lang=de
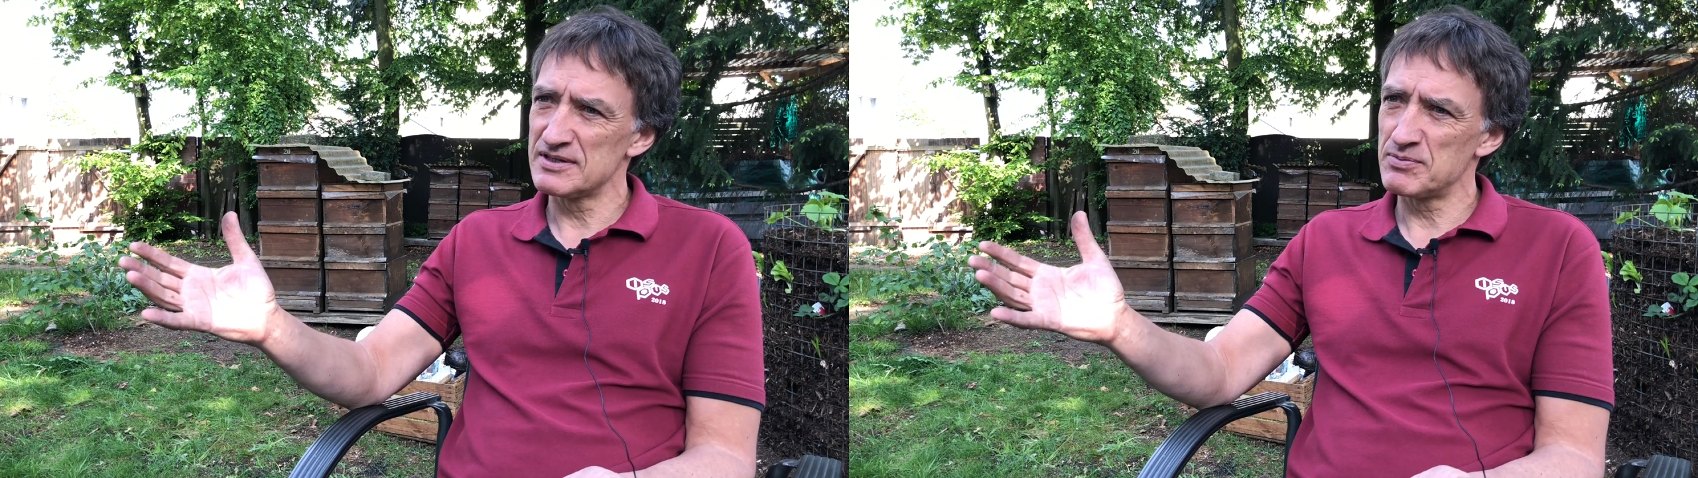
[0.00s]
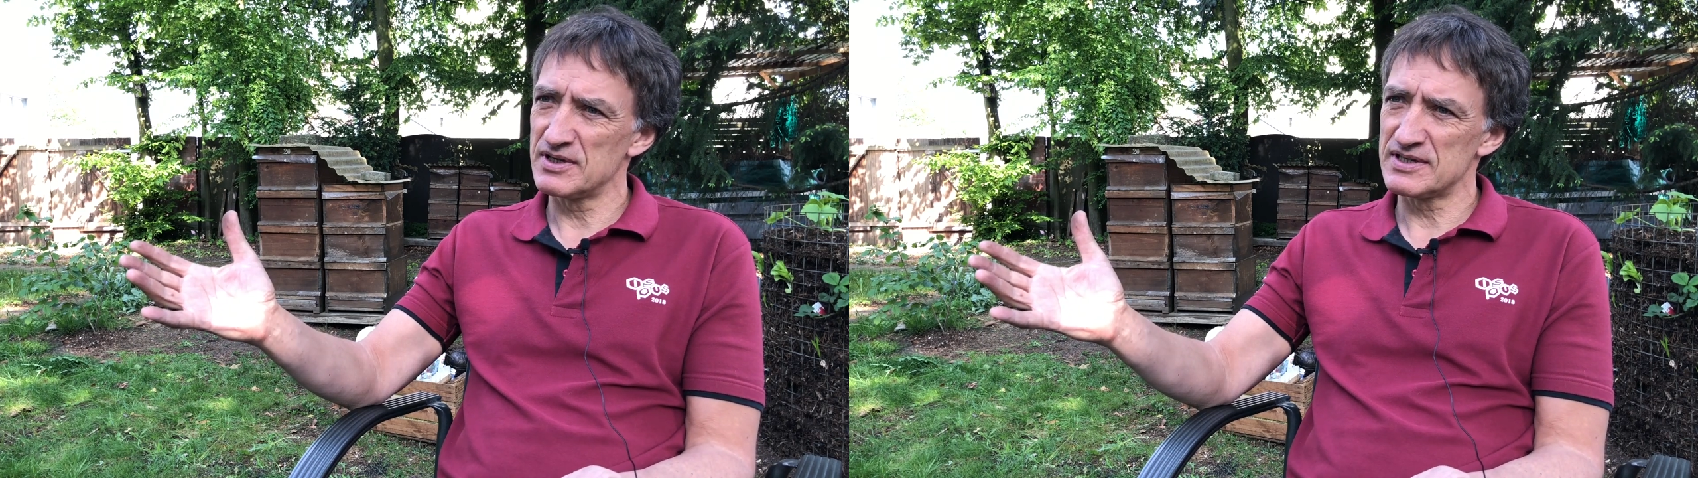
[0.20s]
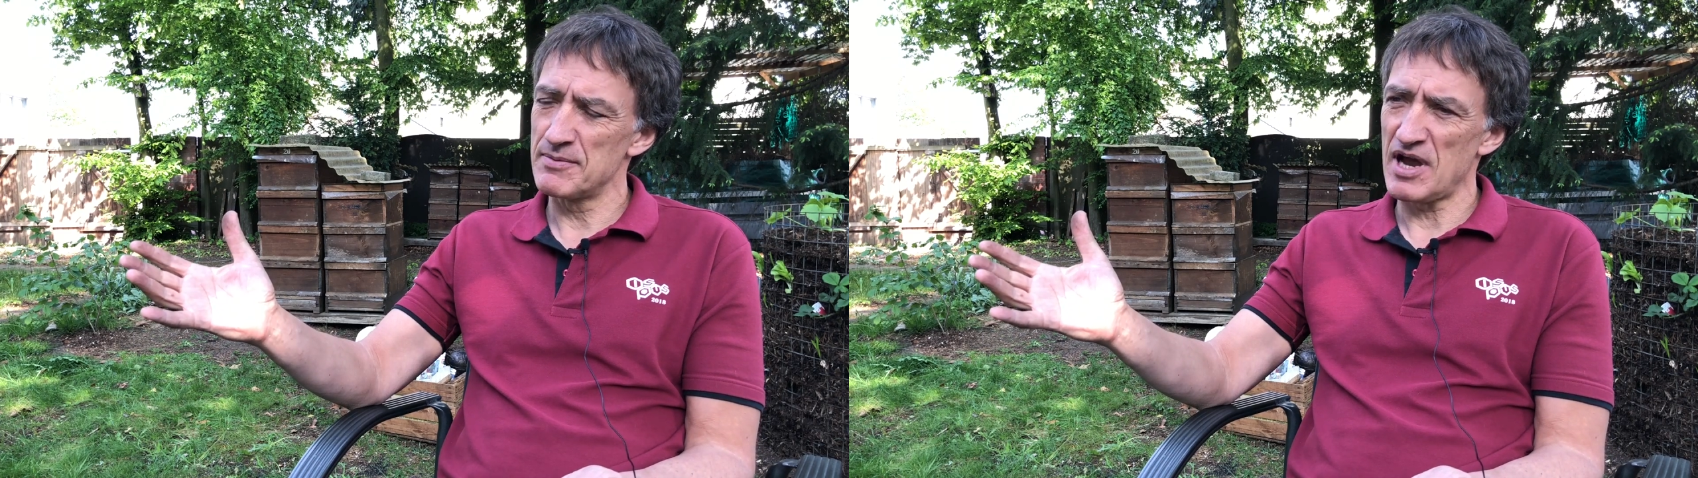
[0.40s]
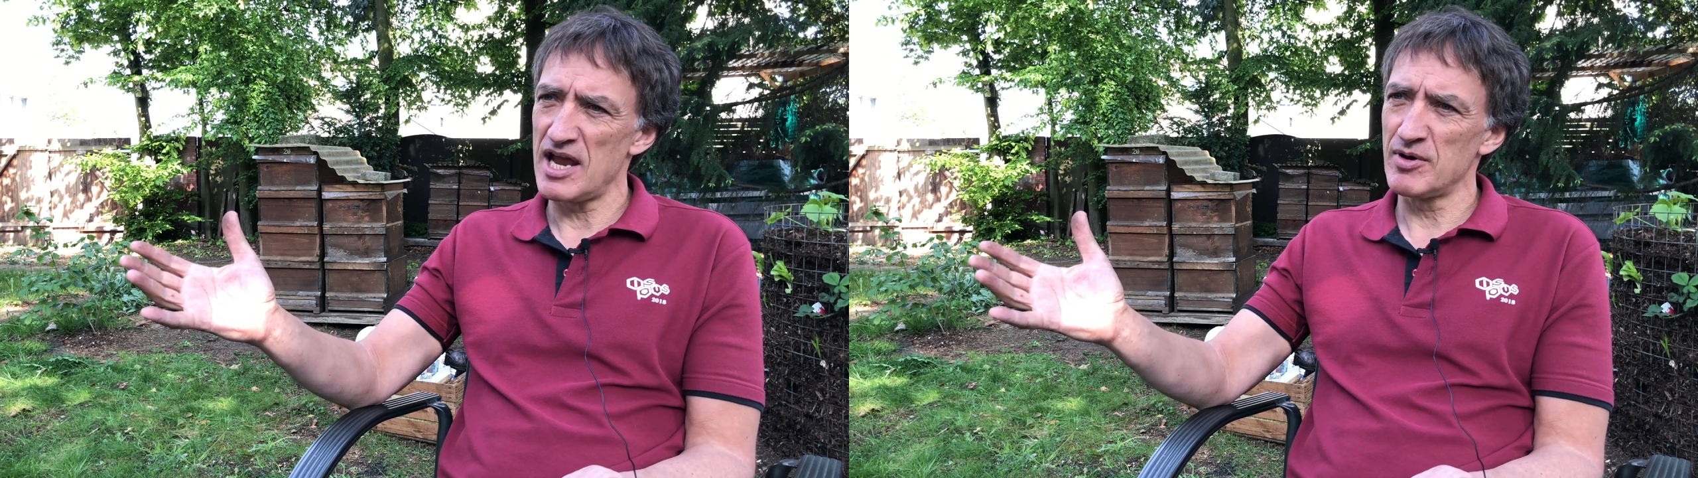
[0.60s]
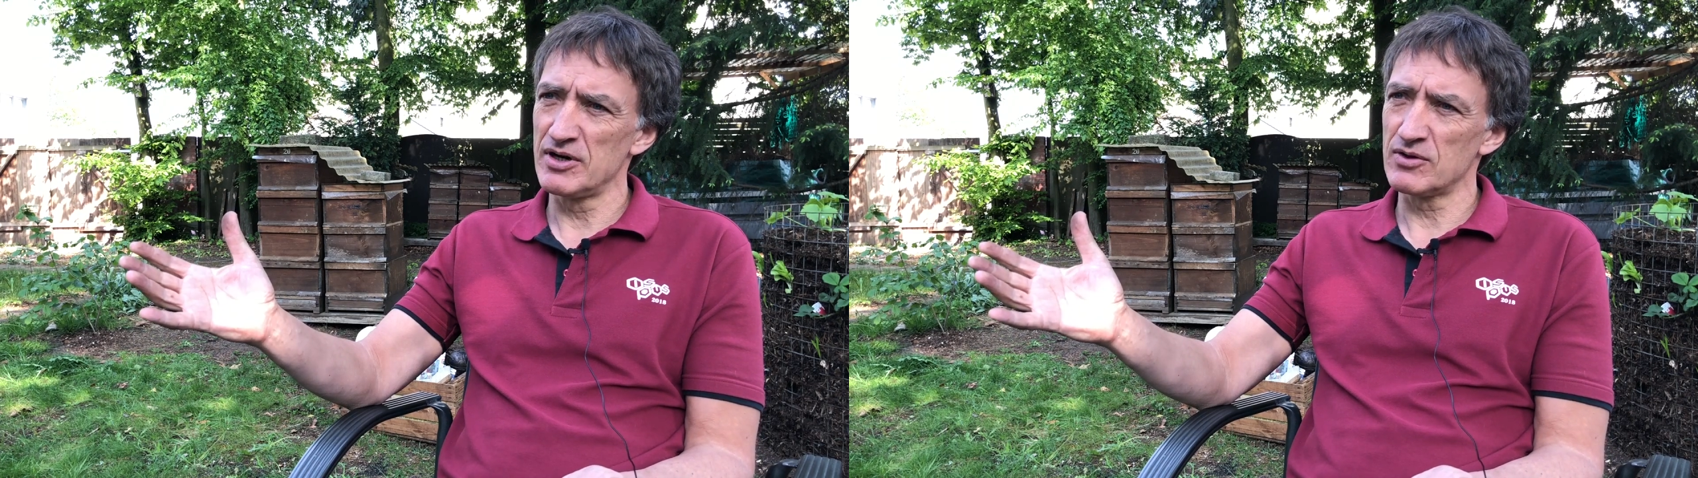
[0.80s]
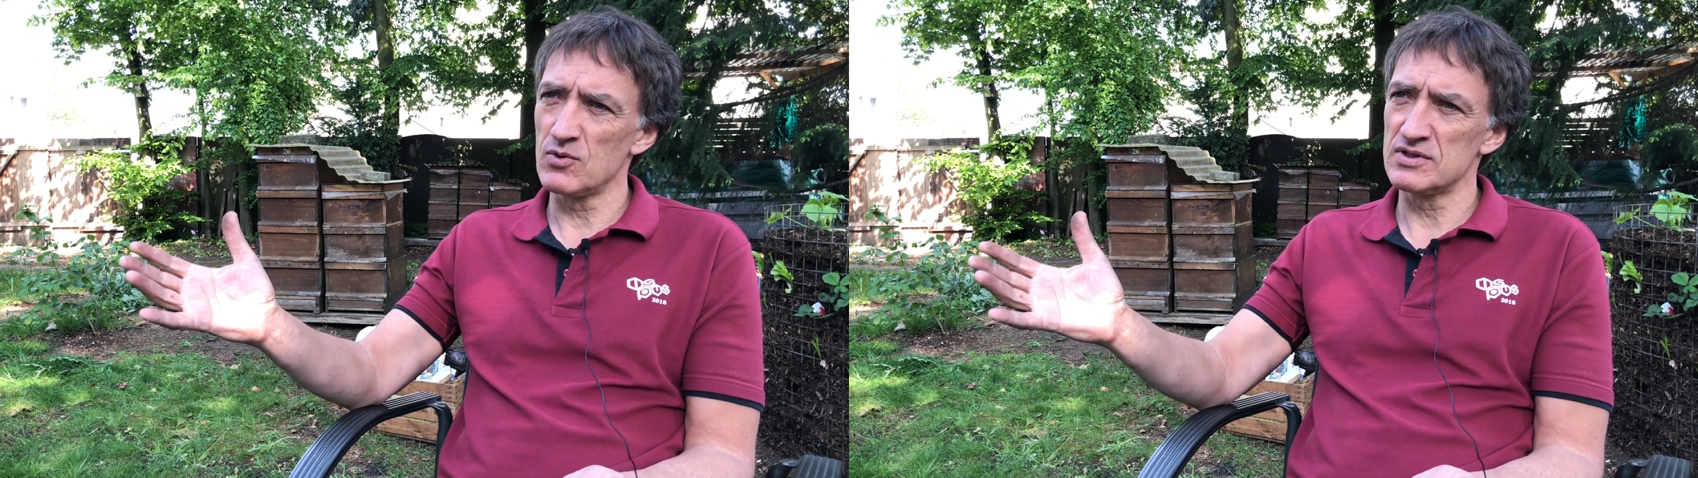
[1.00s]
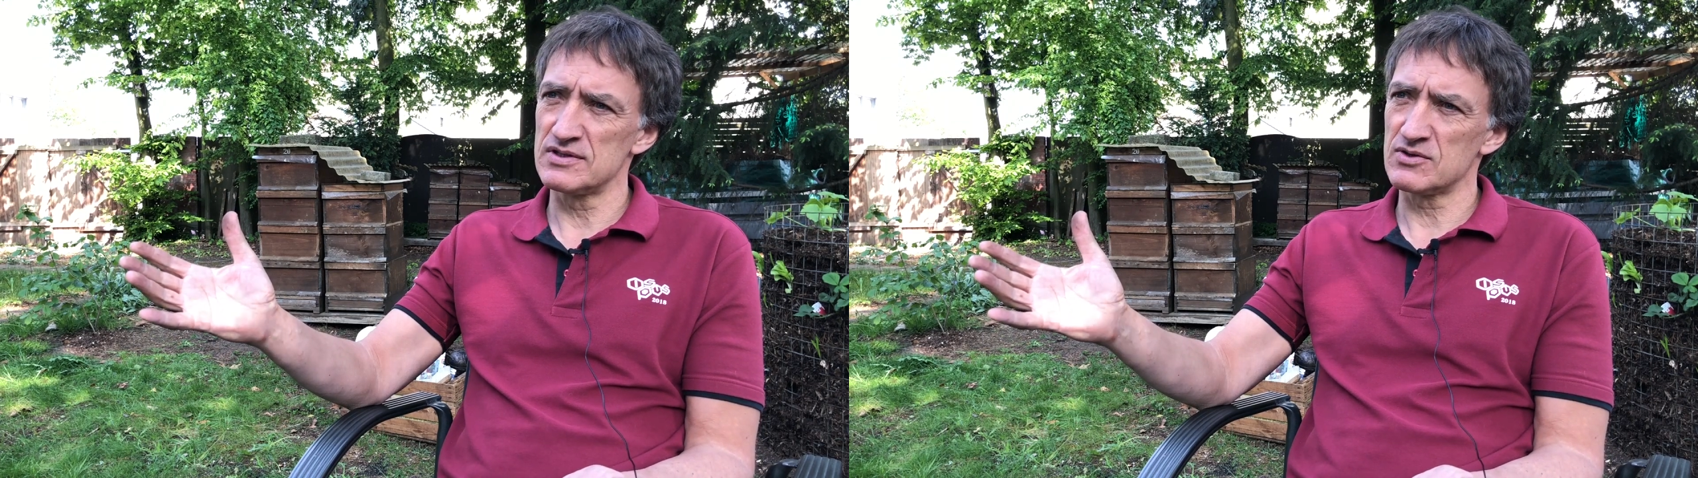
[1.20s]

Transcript: Es, es gibt einmal groß,